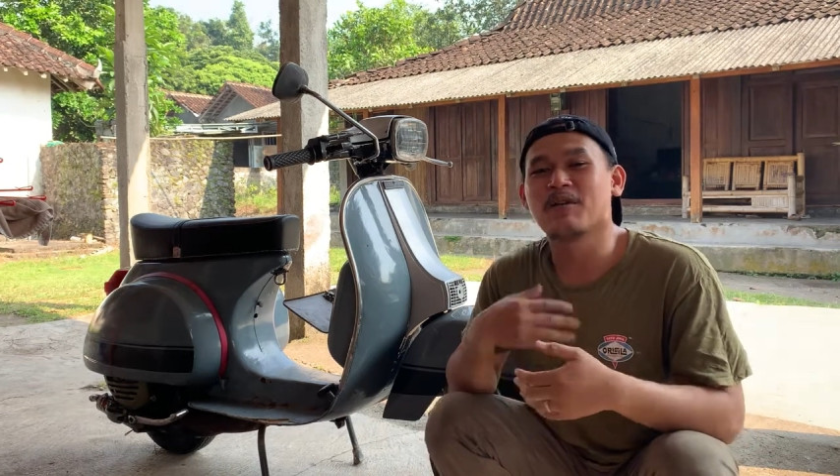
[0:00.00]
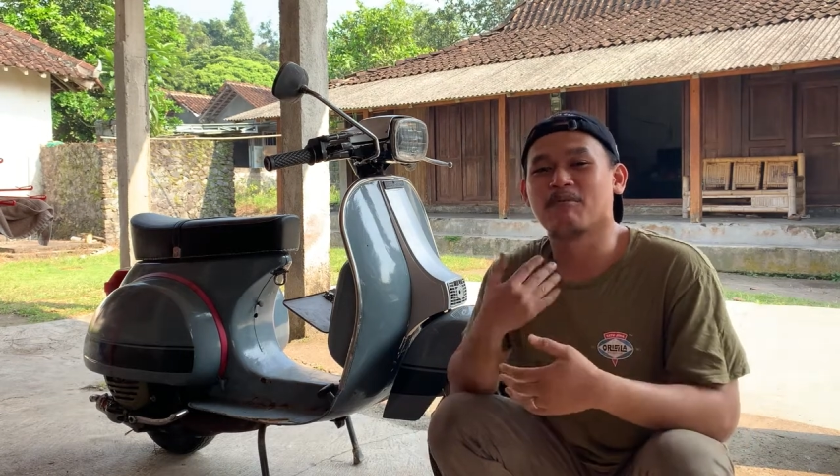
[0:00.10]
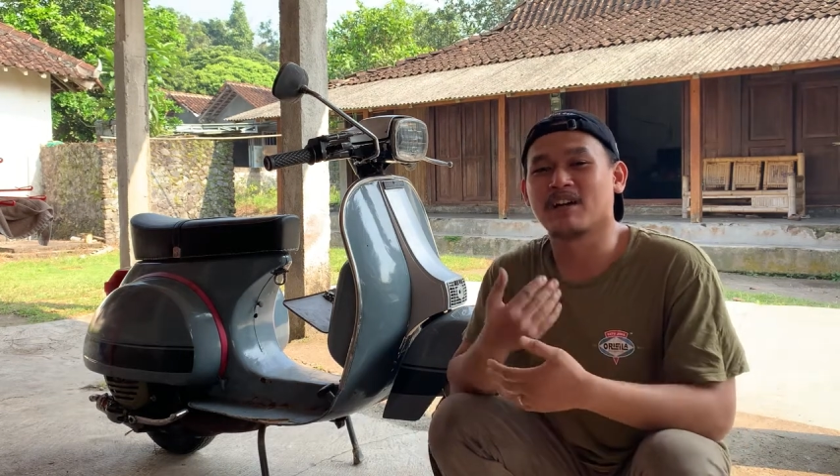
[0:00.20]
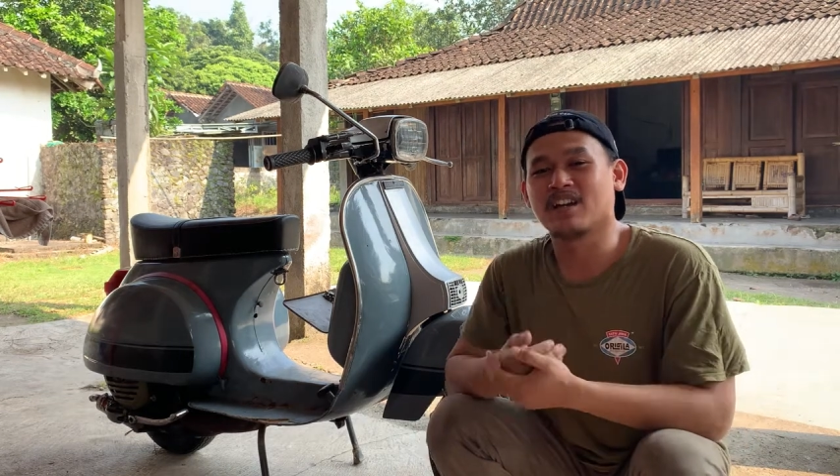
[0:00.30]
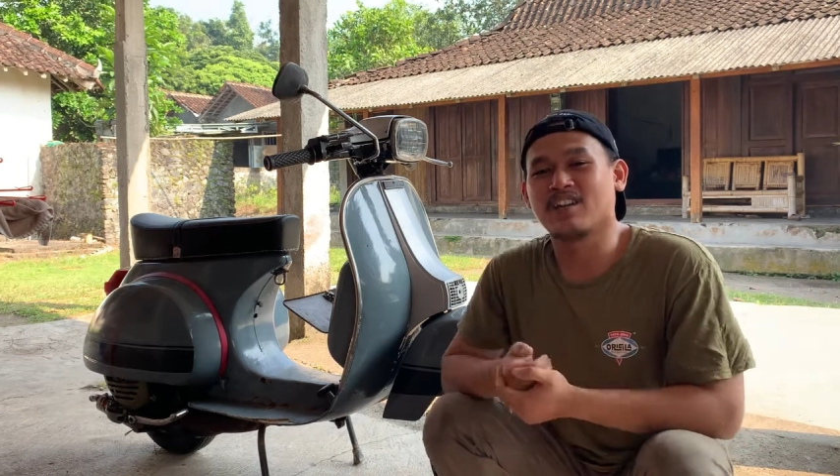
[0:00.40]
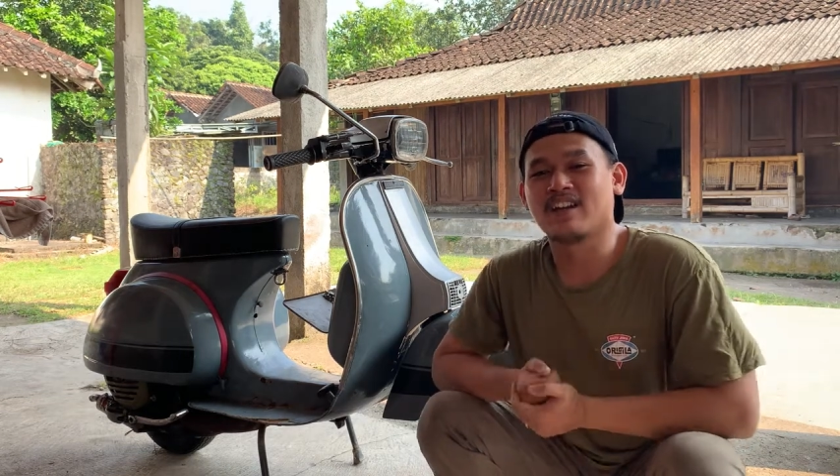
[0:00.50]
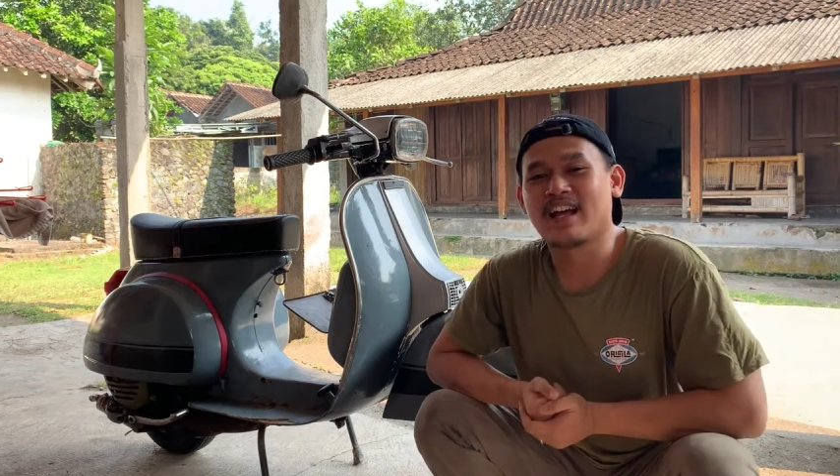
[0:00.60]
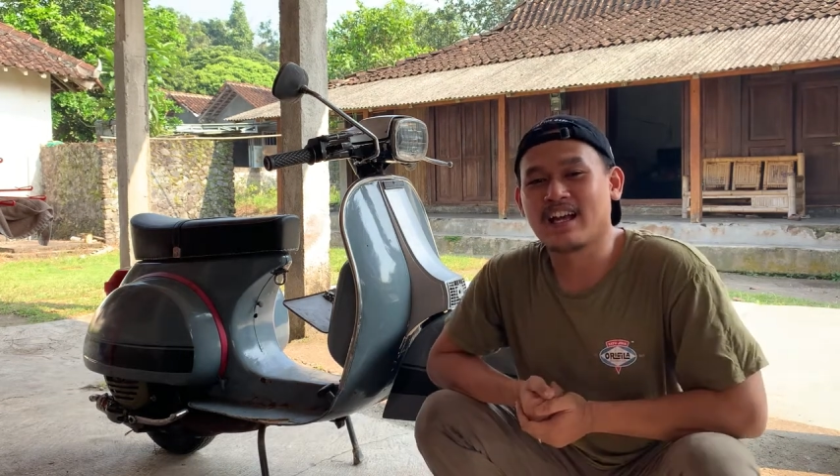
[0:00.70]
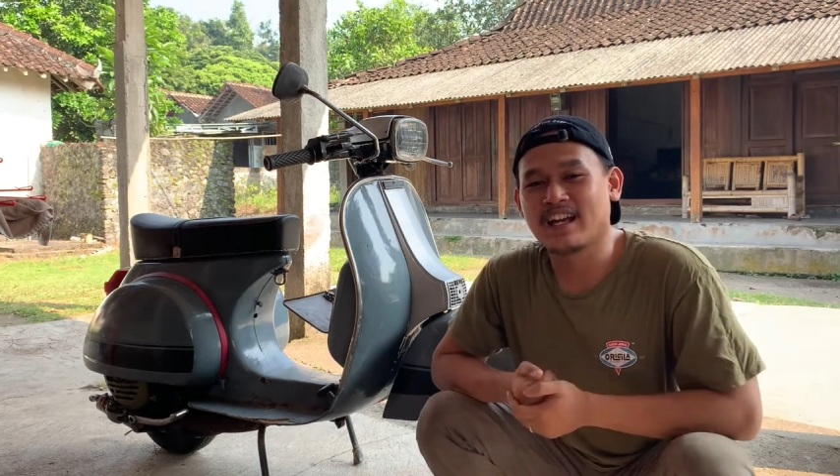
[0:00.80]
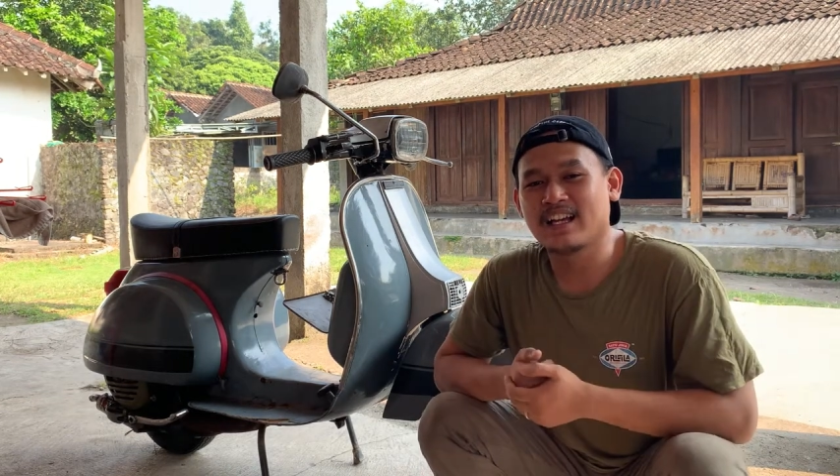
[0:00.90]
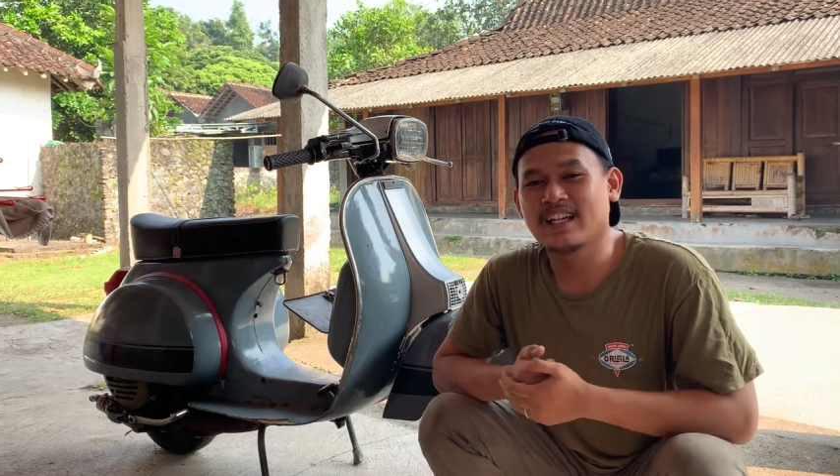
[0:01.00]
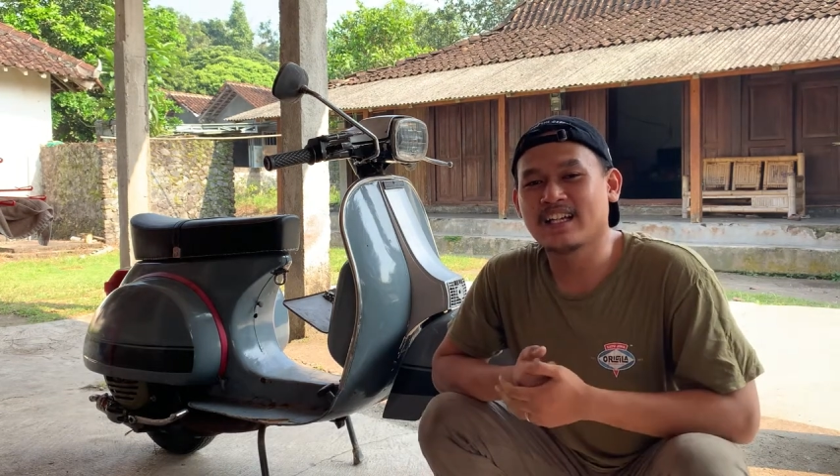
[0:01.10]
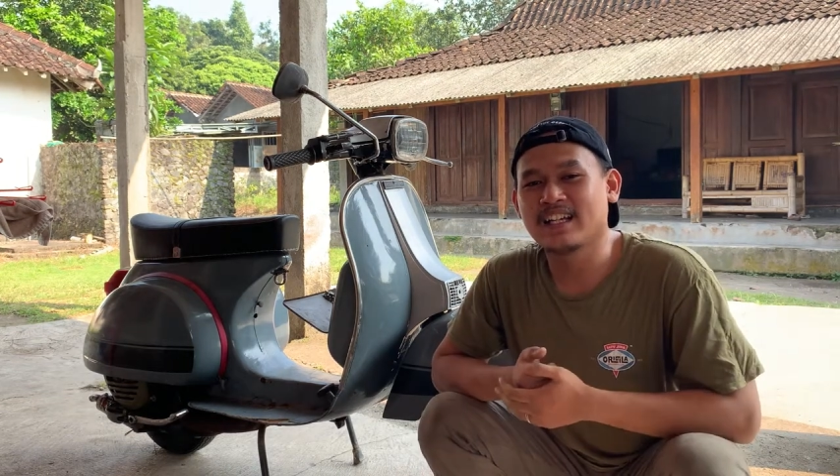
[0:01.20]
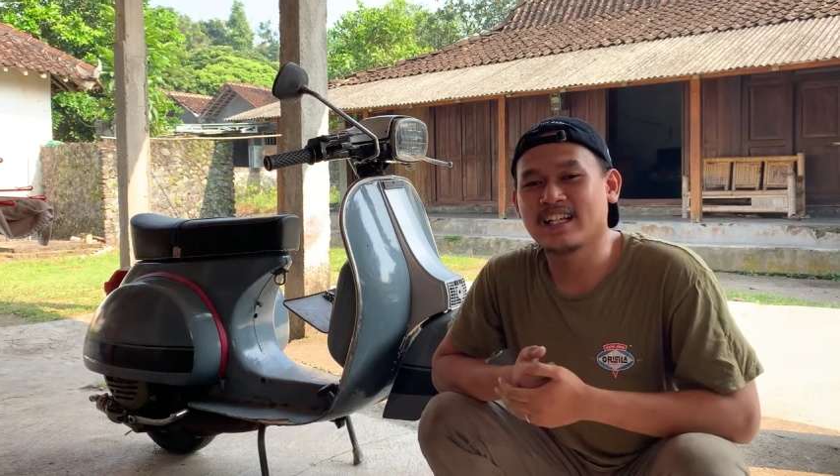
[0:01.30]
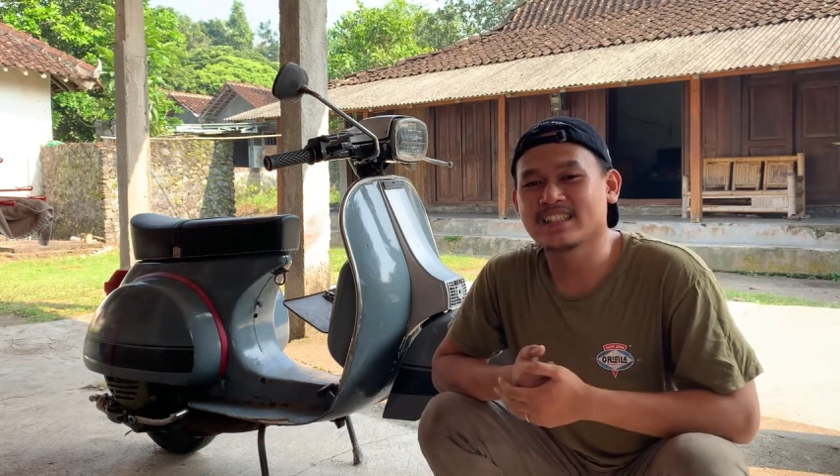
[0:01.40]
mengelola
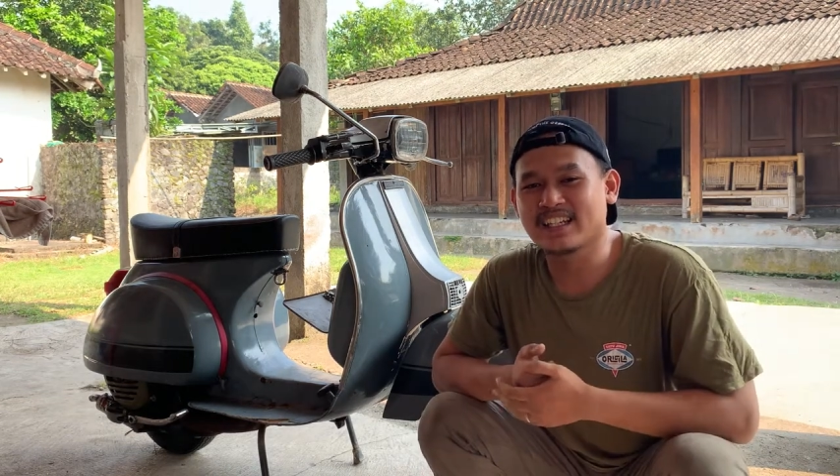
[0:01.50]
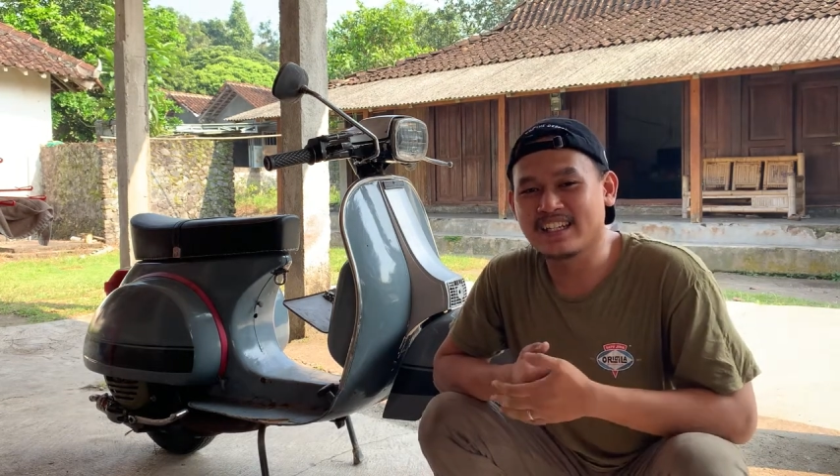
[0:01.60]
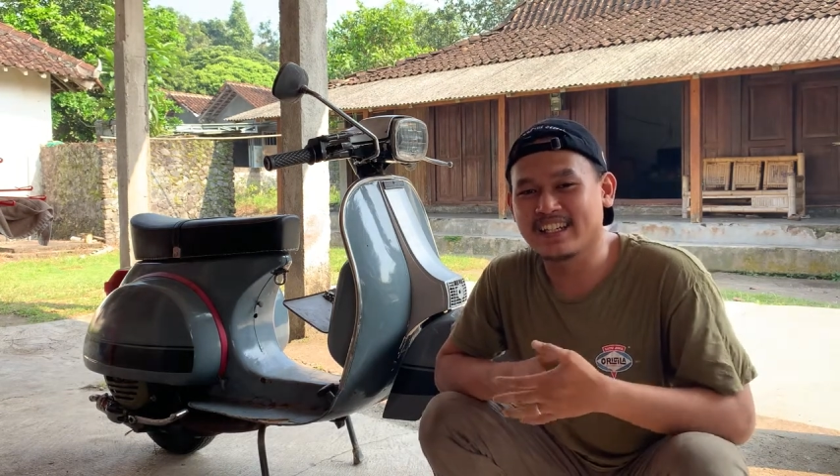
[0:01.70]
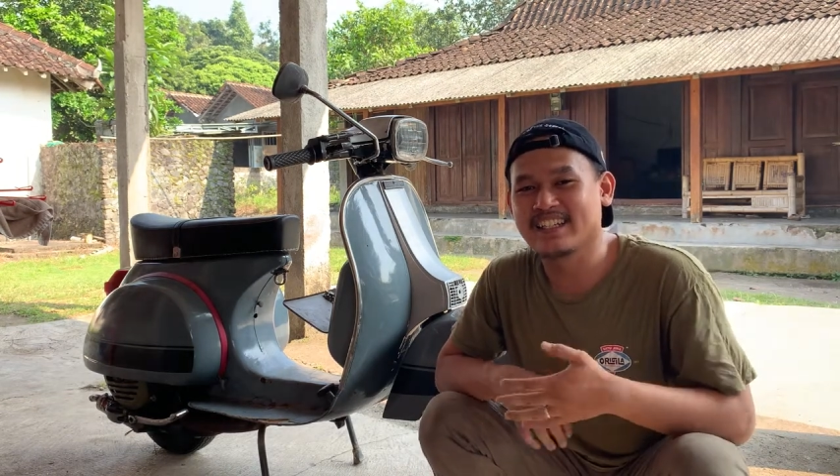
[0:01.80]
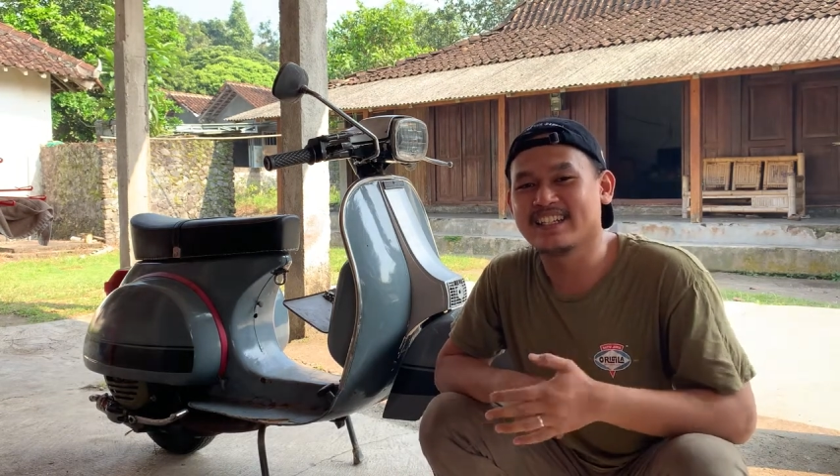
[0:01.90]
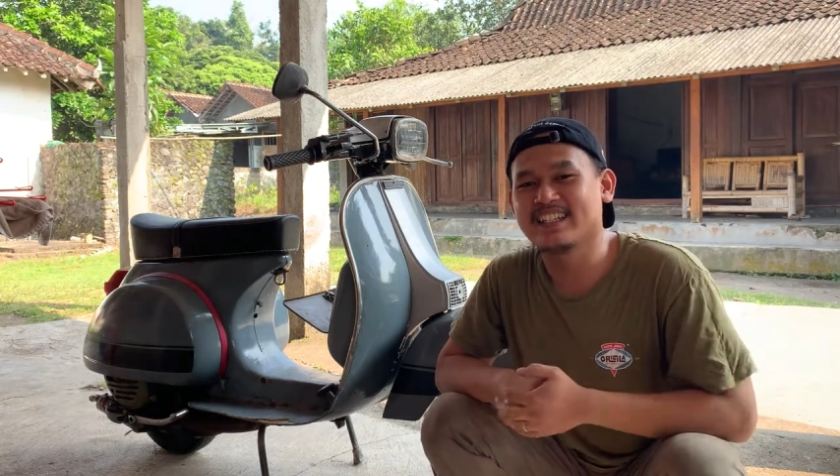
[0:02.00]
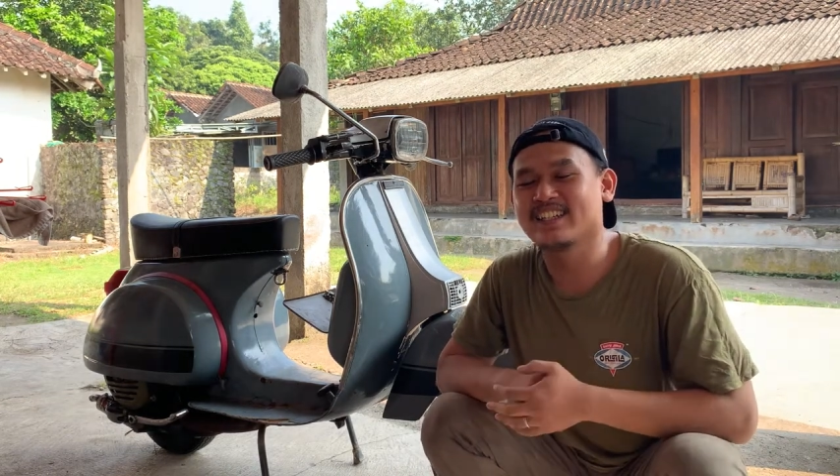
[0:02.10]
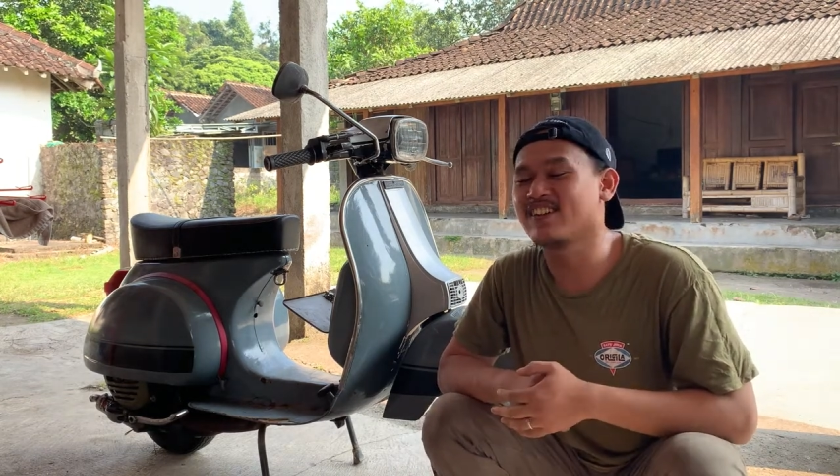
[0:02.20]
channel ini,